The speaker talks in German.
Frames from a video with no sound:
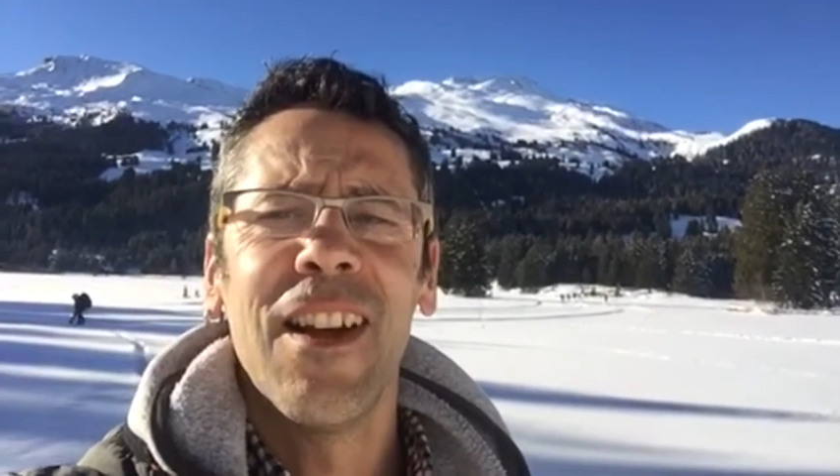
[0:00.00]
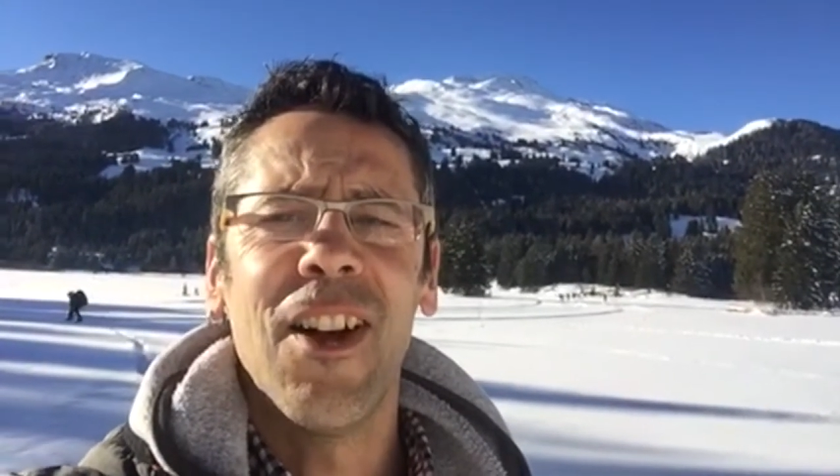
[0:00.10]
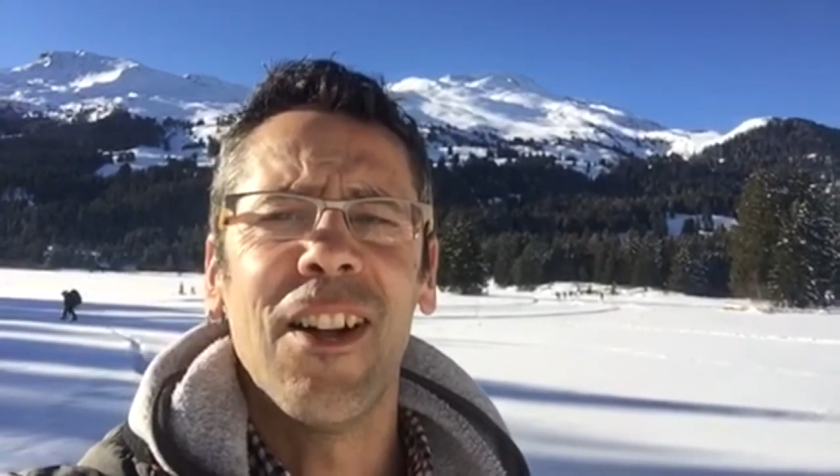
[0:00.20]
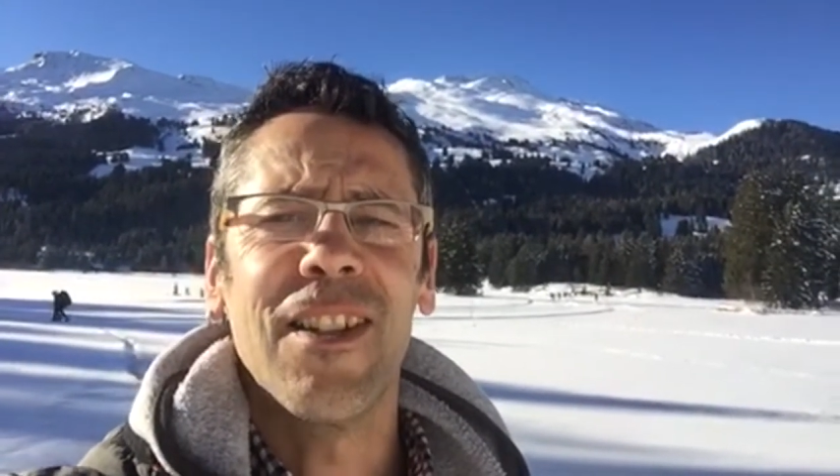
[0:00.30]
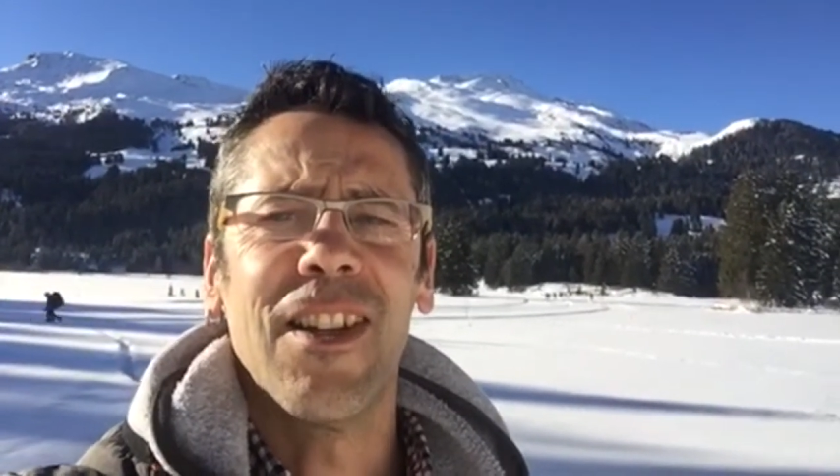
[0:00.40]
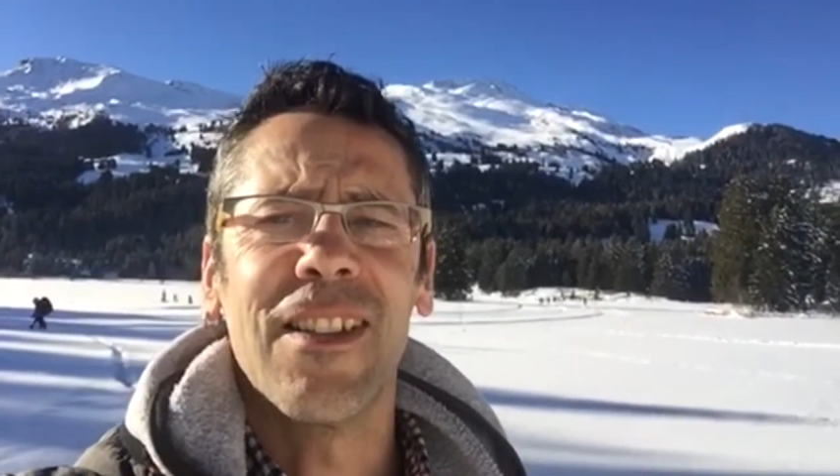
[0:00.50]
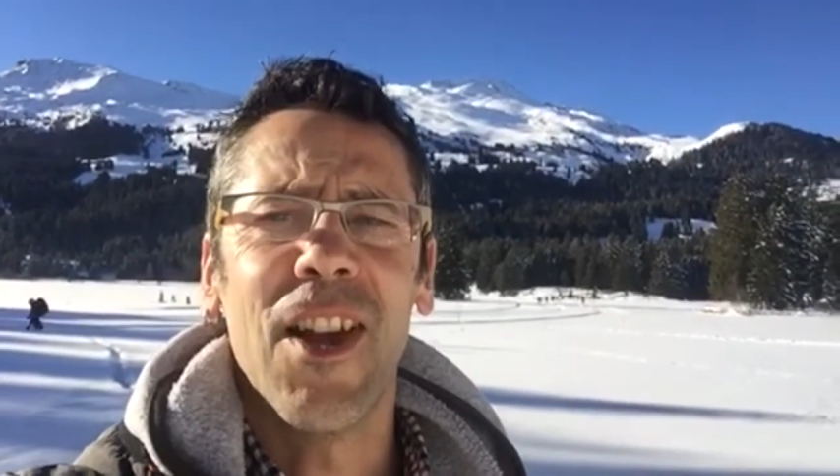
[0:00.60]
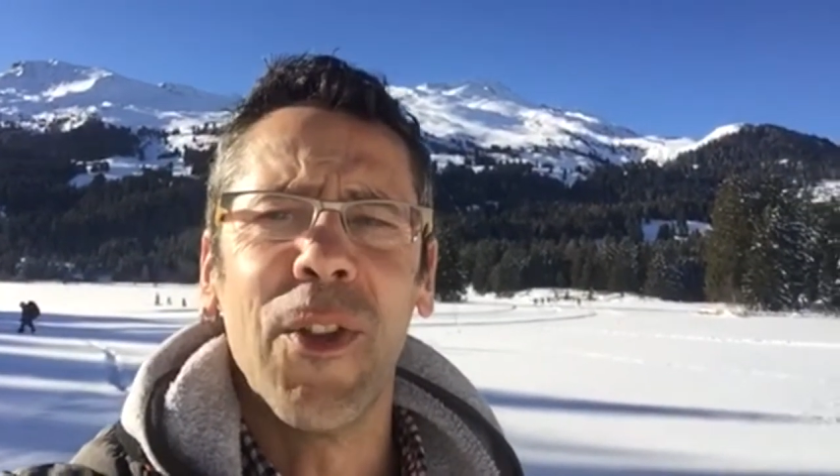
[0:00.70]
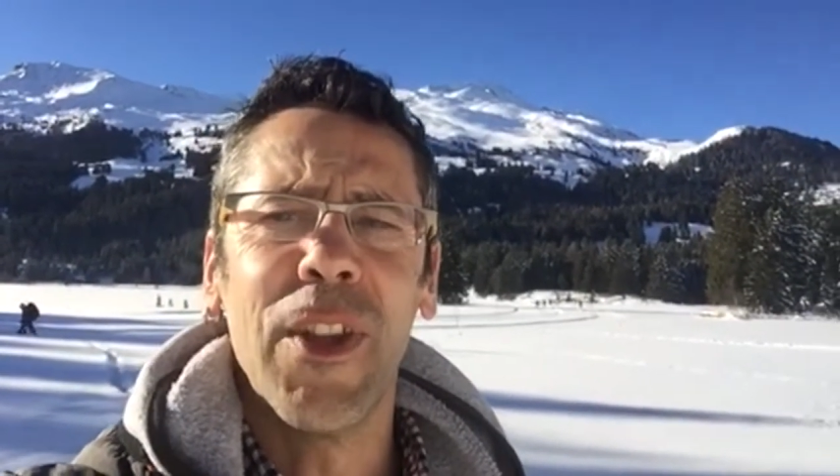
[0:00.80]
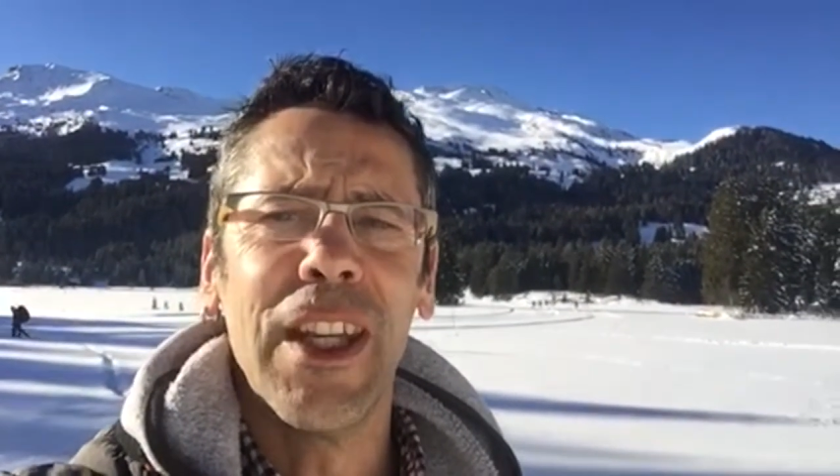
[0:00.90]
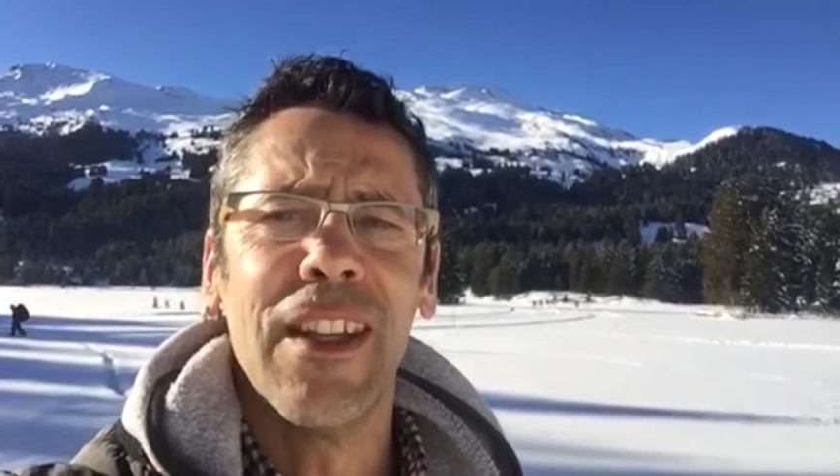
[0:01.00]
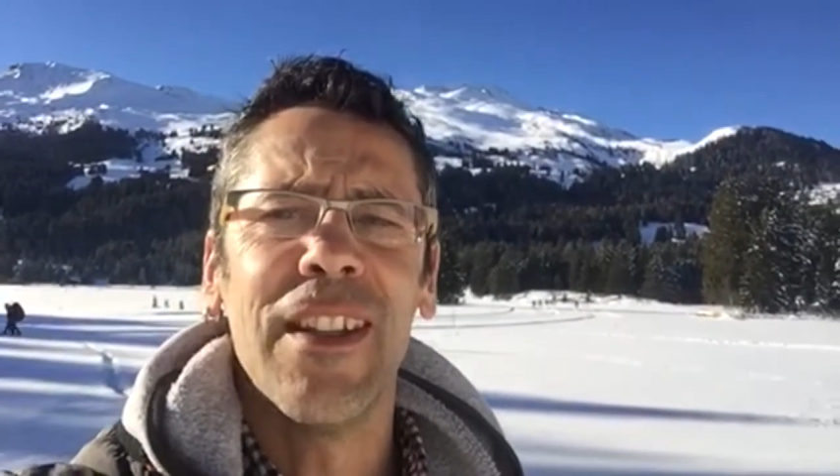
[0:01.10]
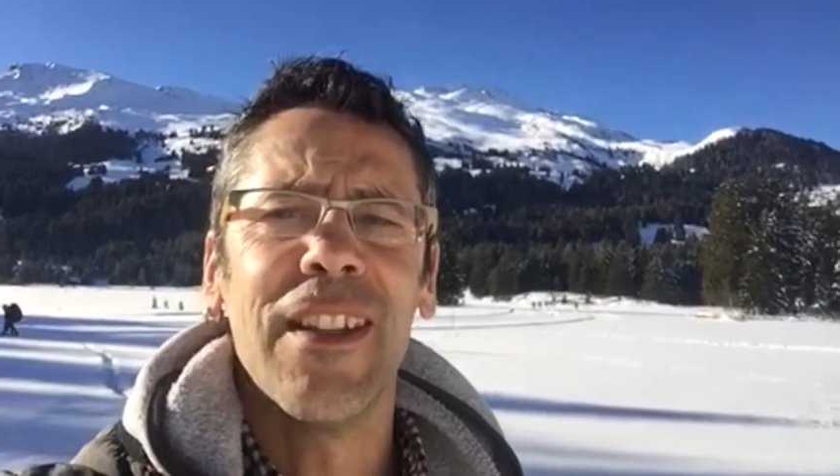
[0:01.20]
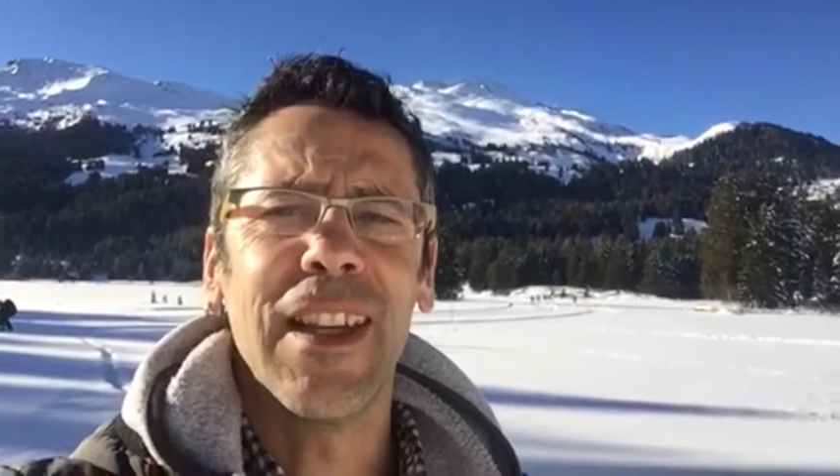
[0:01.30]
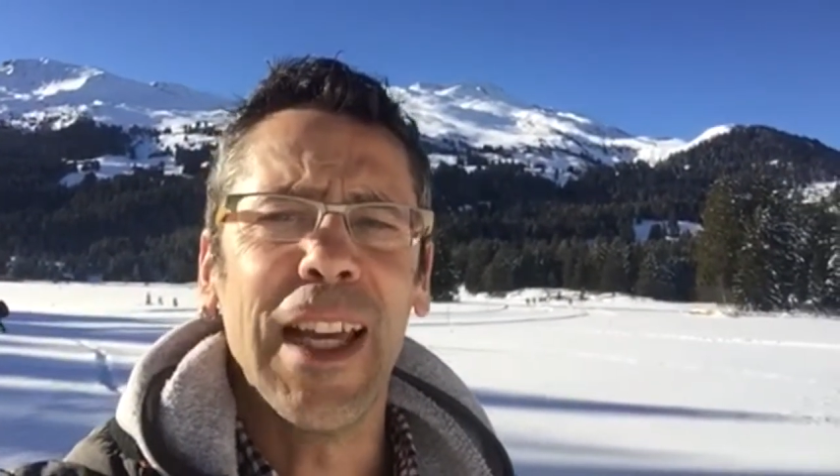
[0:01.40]
als alles andere,
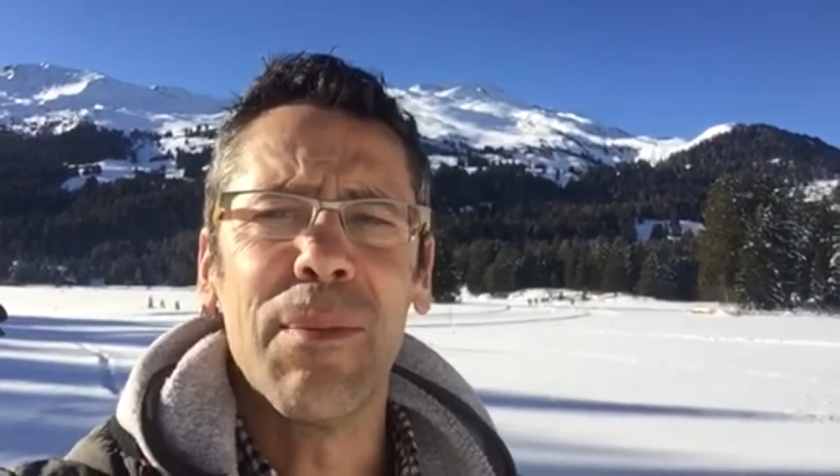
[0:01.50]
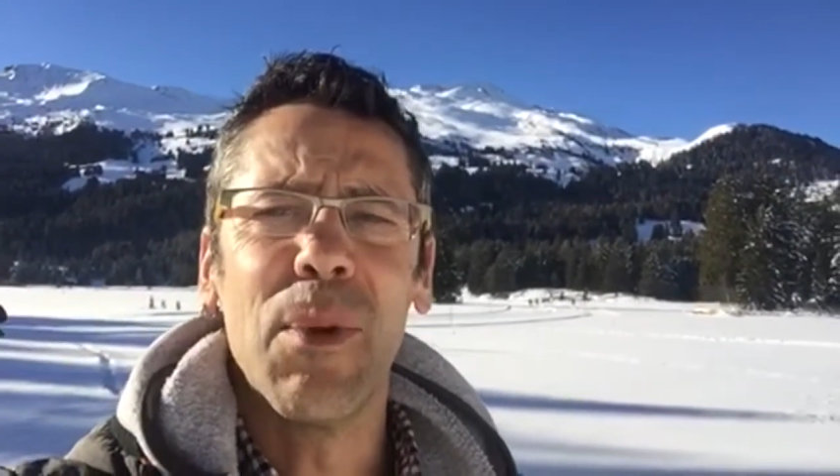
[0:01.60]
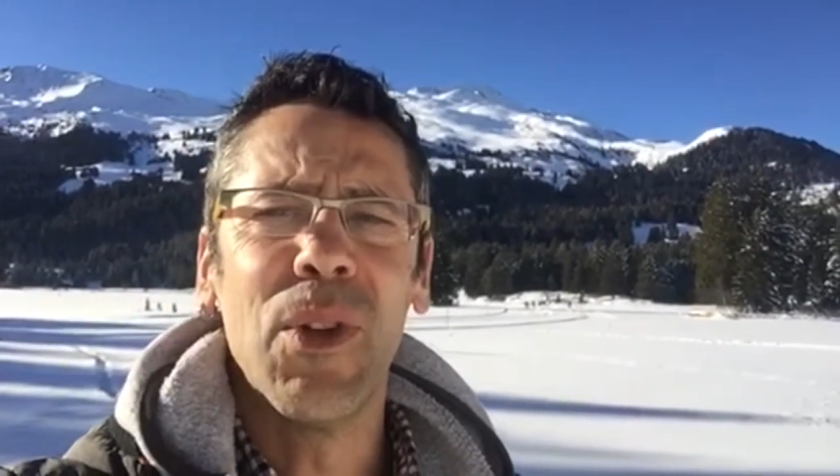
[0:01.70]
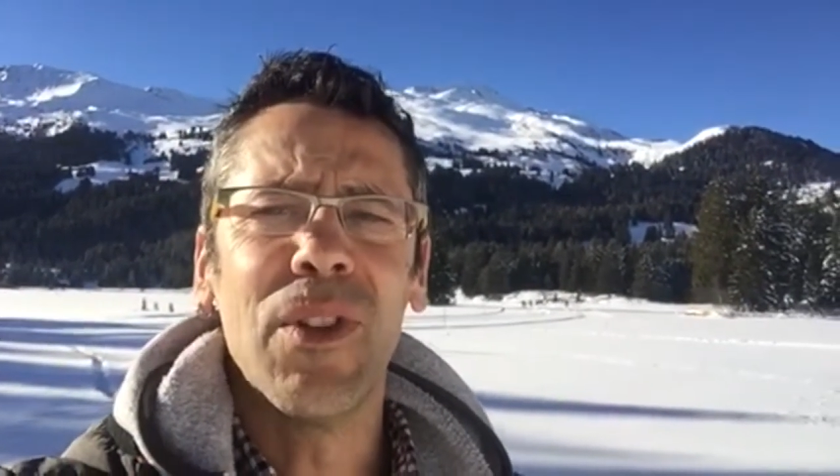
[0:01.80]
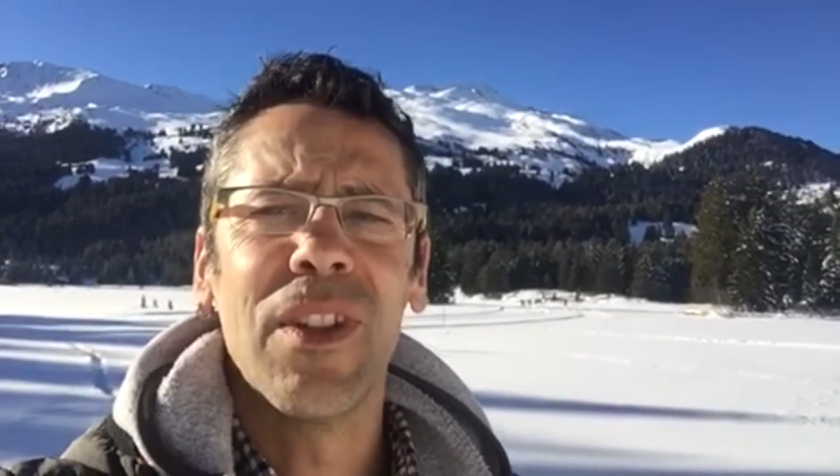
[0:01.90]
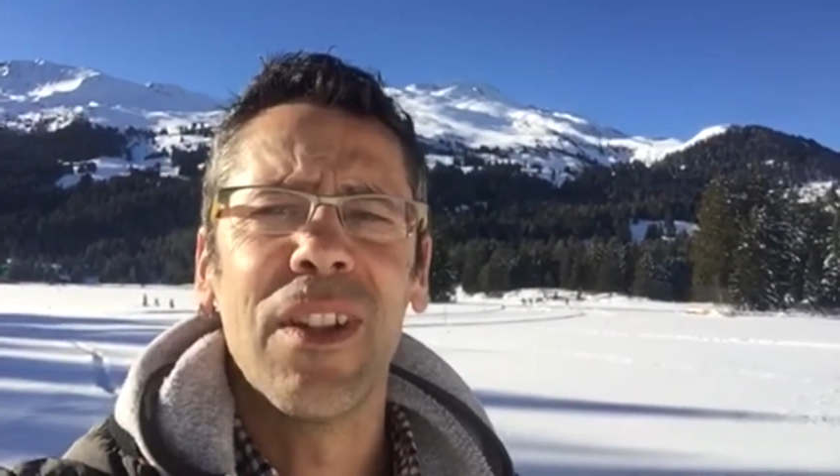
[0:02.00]
sagt man uns.